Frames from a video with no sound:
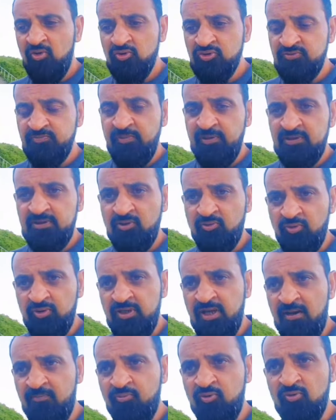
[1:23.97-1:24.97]
उसमें से
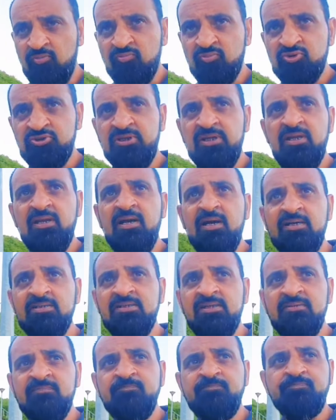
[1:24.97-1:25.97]
कोई आपको मुश्किल ना आ
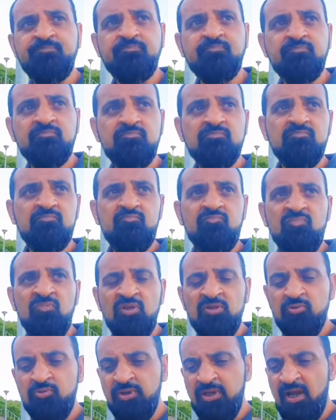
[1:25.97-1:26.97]
जाए
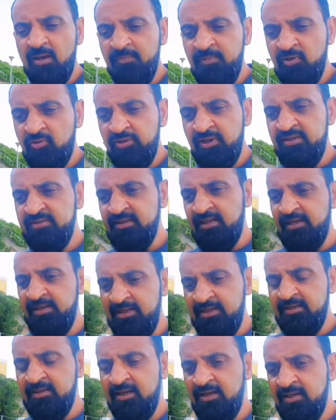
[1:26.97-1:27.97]
क्योंकि आपने कोई ऐसा
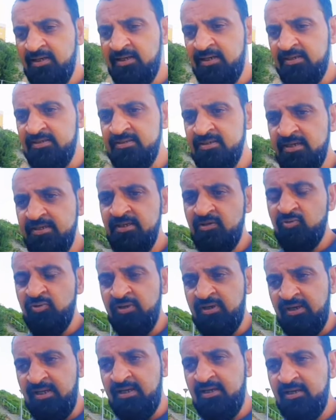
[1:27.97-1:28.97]
लिंक अगर कर दिया या
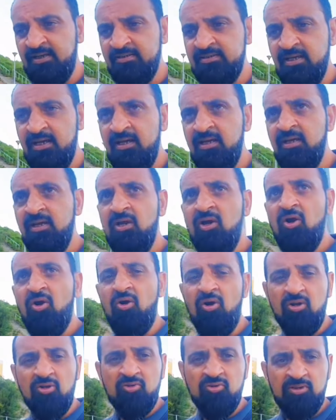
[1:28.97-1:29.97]
कोई क्लिक कर दिया
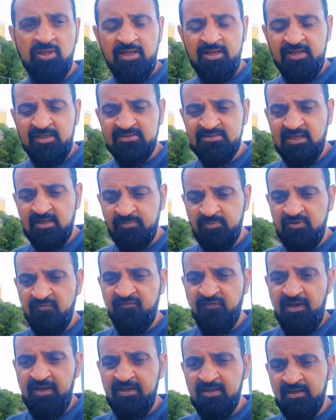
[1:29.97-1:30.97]
और खुदा न खासा आपकी
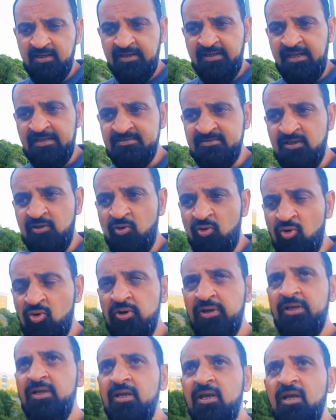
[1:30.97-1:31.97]
फ़ाइल अगर कैंसिल हो
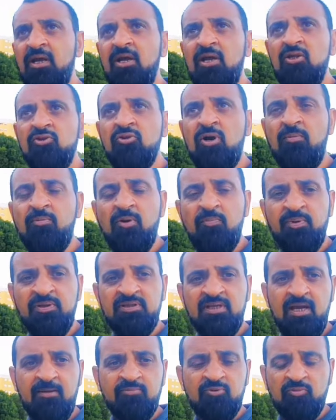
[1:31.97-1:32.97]
गई तो आपको
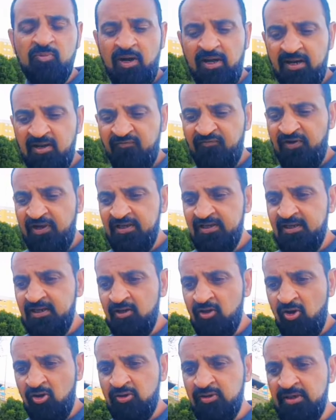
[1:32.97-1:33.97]
पता है अब दोबारा फाइलें
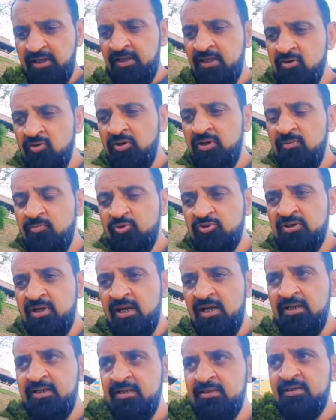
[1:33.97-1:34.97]
लॉक नहीं हो रही
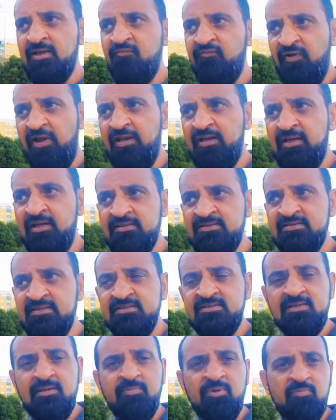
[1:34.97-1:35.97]
पुर्तगाल के अंदर फाइल का
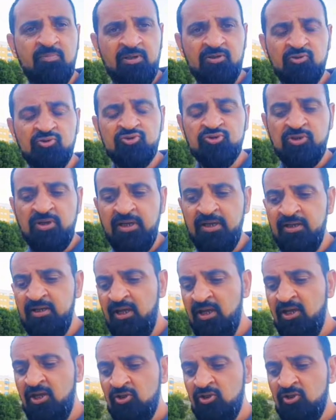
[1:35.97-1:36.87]
सिस्टम ही बंद हो चुका है